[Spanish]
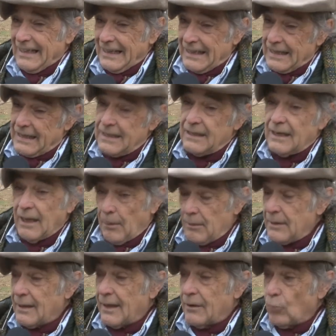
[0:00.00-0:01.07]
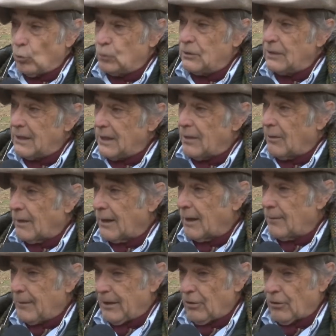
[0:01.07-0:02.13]
Y la vida útil de la vaca
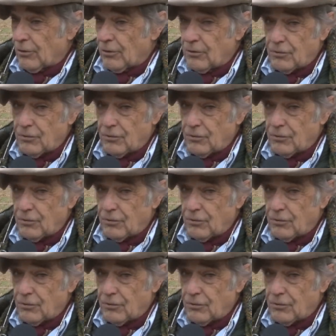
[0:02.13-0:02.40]
es menor.